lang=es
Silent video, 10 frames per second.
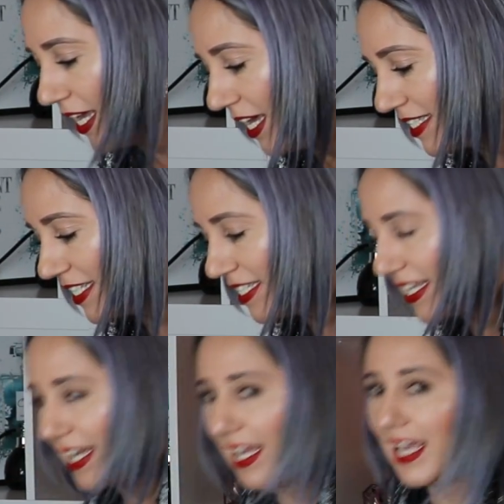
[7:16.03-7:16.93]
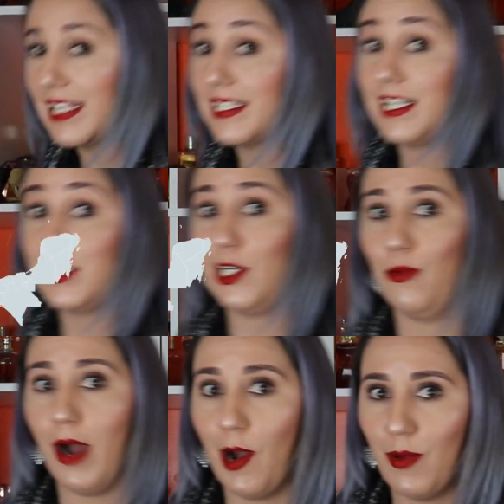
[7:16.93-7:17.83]
Eh, sí sé que es de
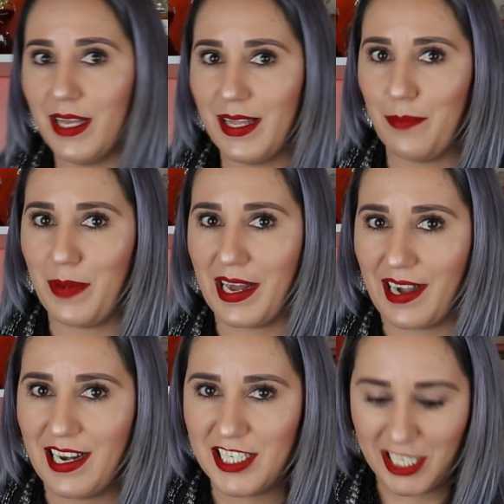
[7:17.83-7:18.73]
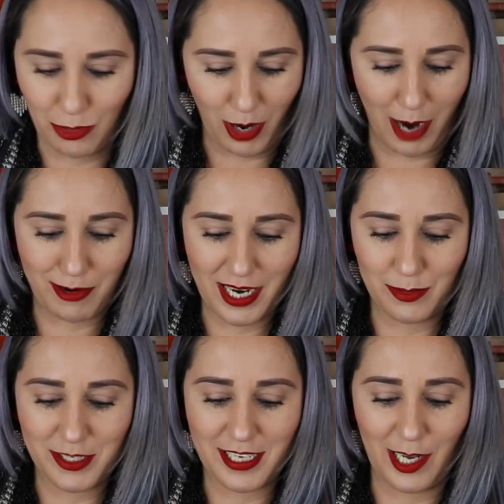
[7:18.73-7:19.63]
Chihuahua, de Parral, Chihuahua.
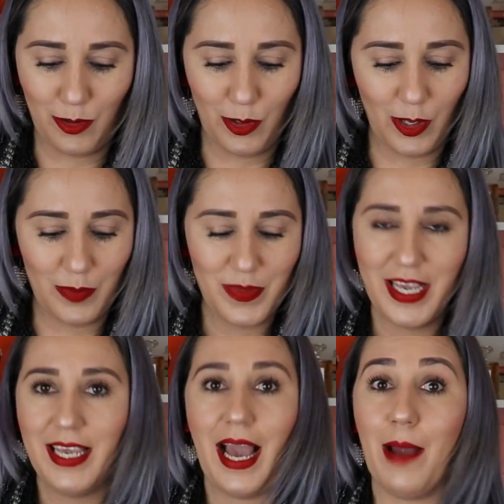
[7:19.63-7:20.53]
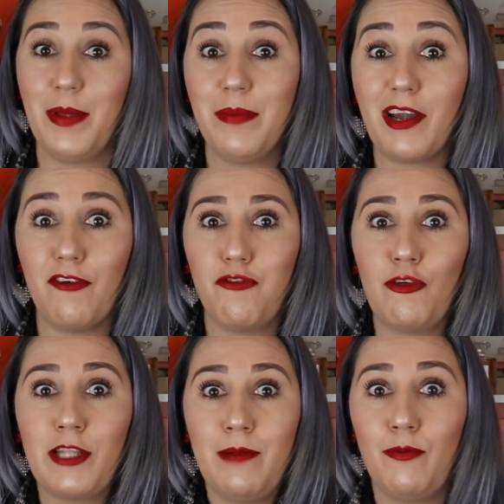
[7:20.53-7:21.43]
Un saludo. A mí me
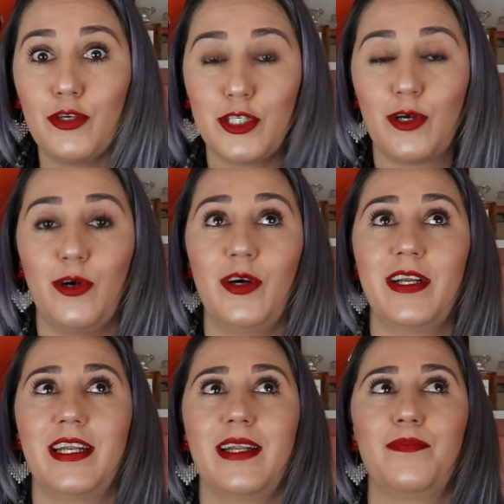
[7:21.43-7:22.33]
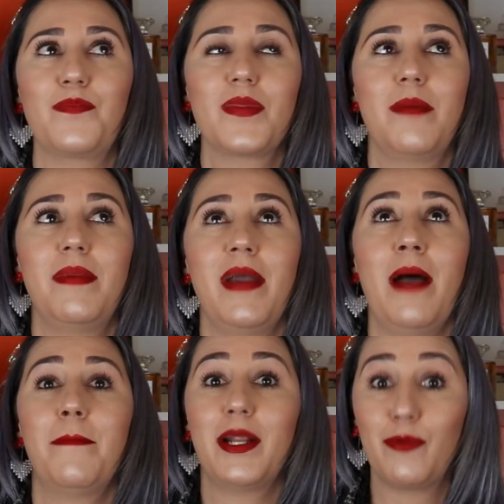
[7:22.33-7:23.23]
confunden mucho con... Me
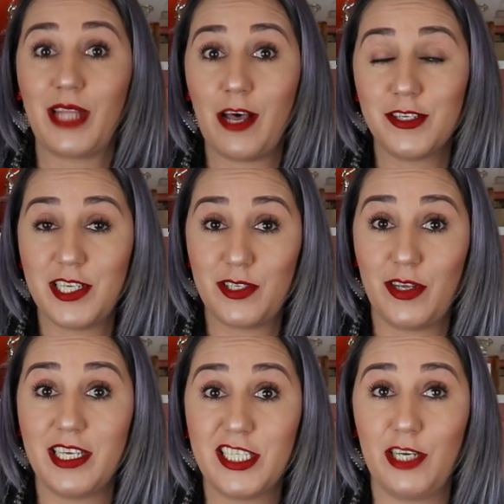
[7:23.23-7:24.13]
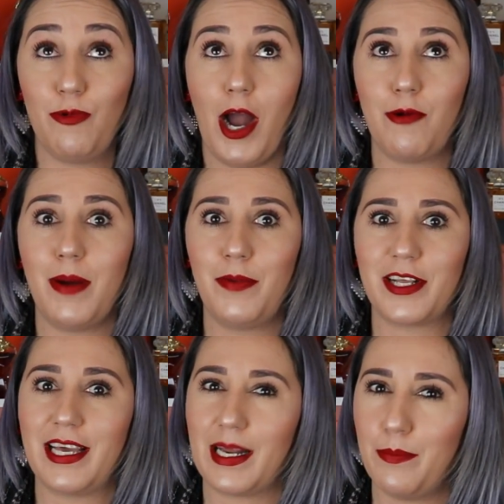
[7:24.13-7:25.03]
han preguntado si soy de Chihuahua
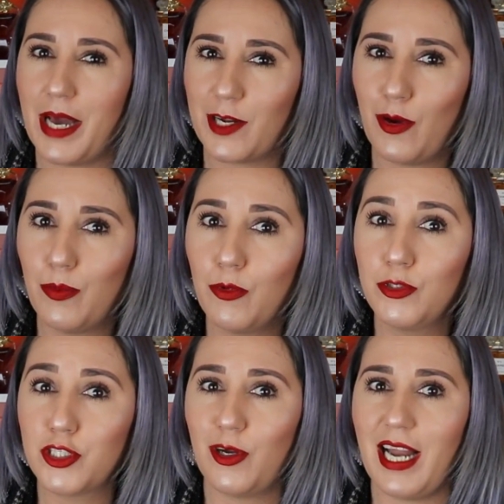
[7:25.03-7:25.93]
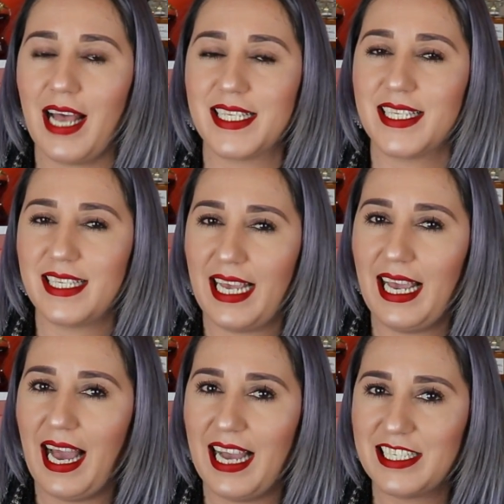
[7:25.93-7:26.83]
porque remarco mucho la
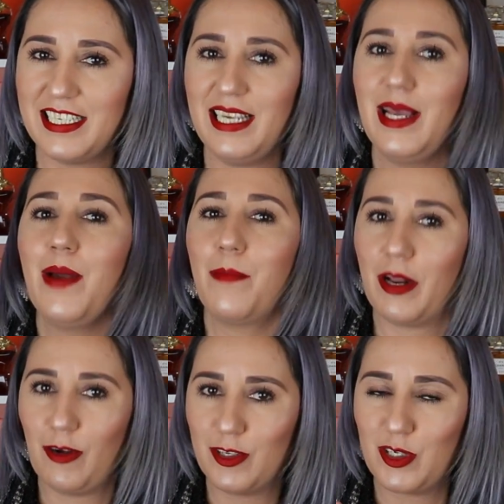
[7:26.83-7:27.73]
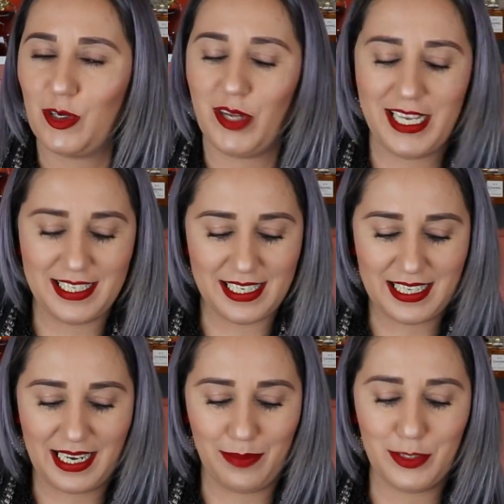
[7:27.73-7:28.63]
CH, pero los
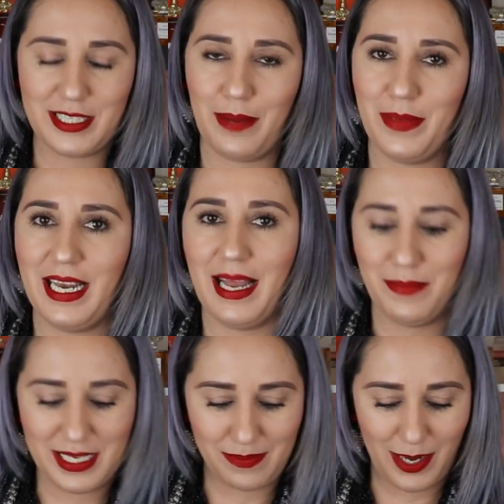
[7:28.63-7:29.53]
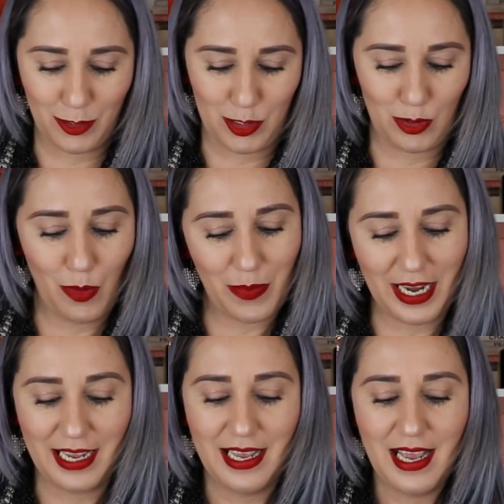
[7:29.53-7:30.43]
sonorenses tenemos también la misma
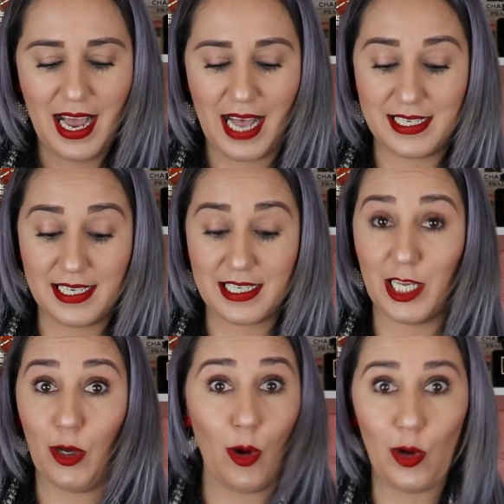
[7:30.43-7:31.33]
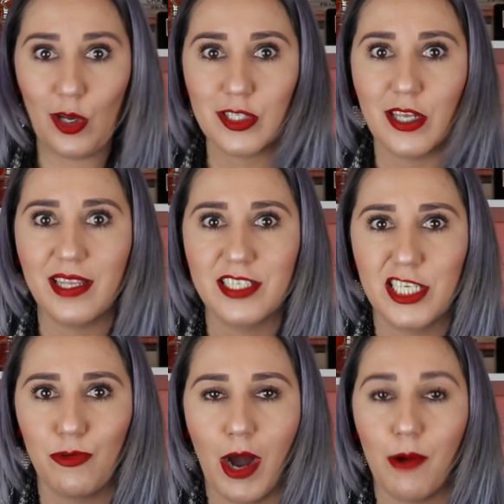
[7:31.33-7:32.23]
costumbre. Así es que no, no soy de
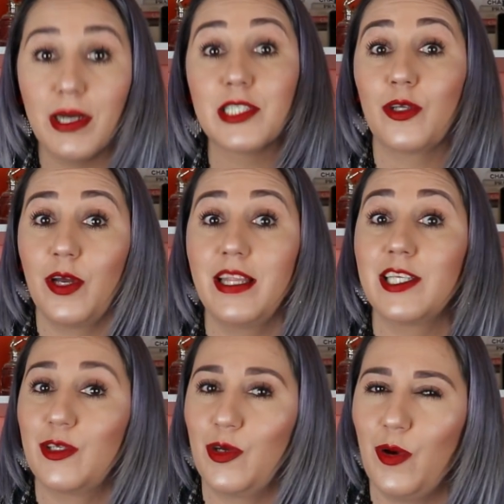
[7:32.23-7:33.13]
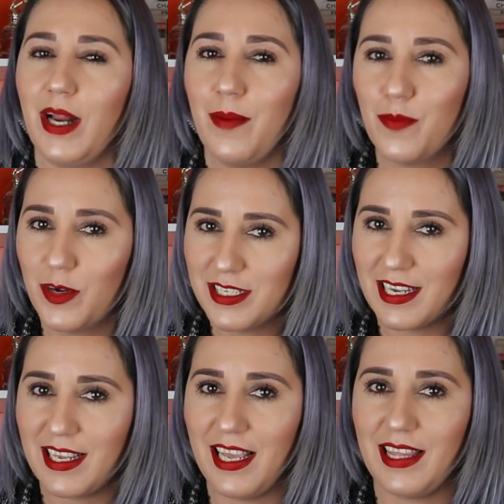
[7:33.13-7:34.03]
Chihuahua, soy de Sonora, muy
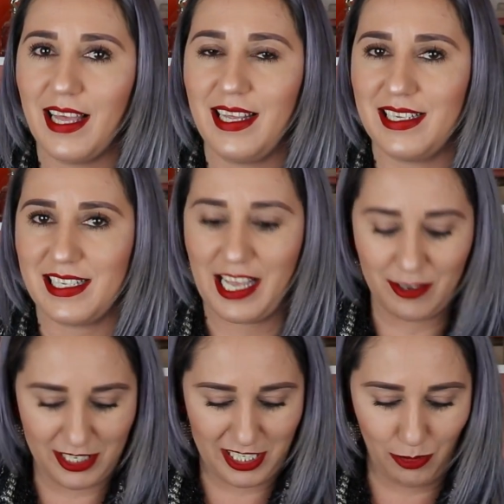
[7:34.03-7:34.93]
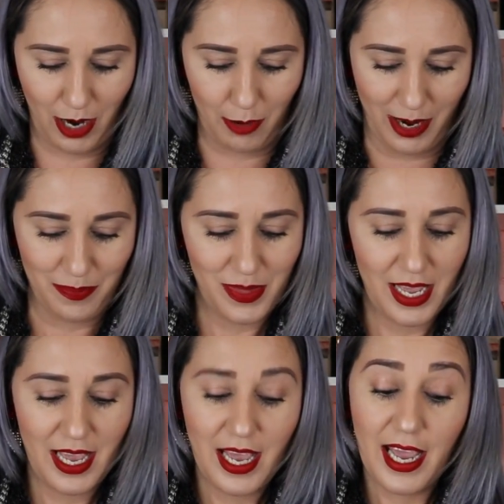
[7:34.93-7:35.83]
cerquita del estado de Chihuahua.
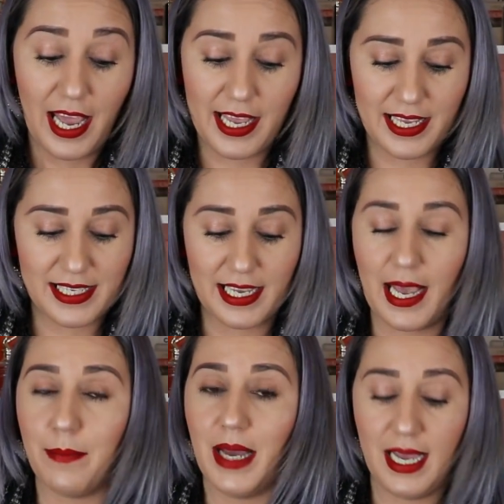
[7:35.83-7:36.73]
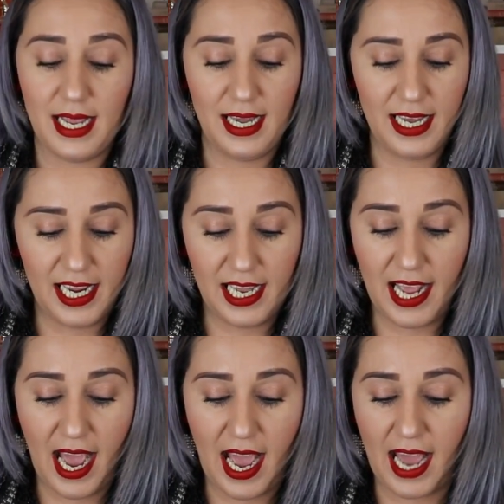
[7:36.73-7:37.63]
Ella se llama
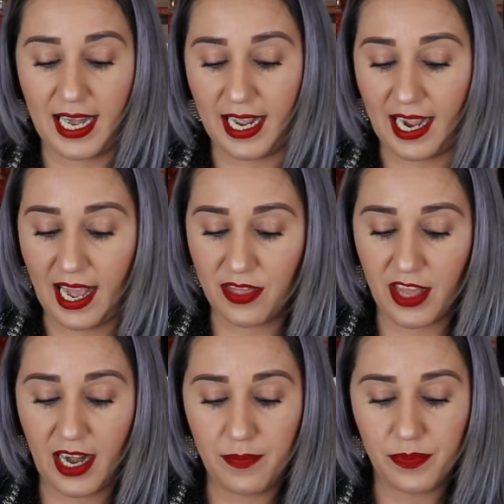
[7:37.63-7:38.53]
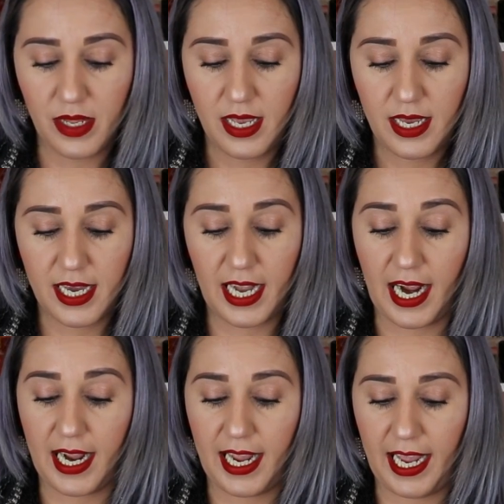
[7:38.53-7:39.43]
Lilia Alejandra
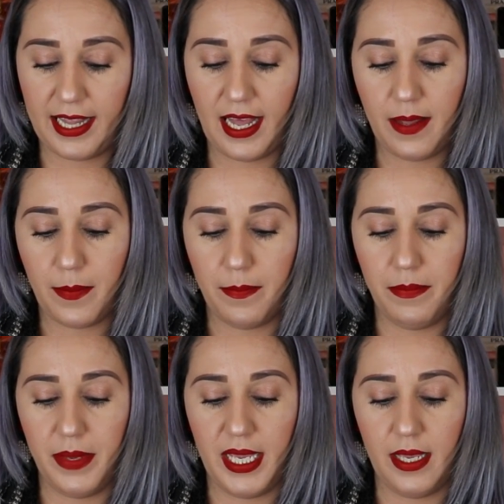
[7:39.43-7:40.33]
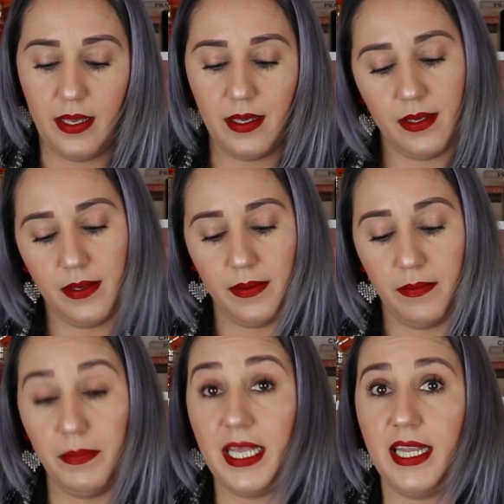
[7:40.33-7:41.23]
Grajeda
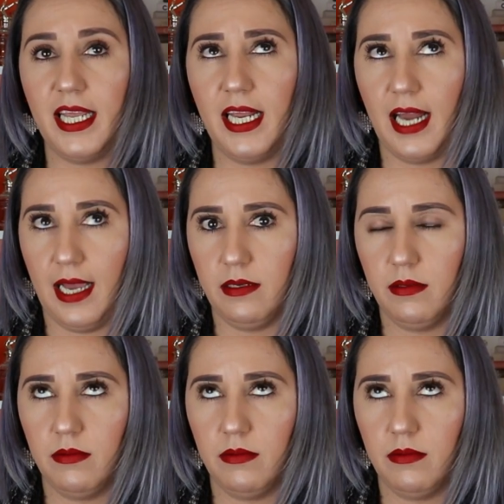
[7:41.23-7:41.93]
Minila.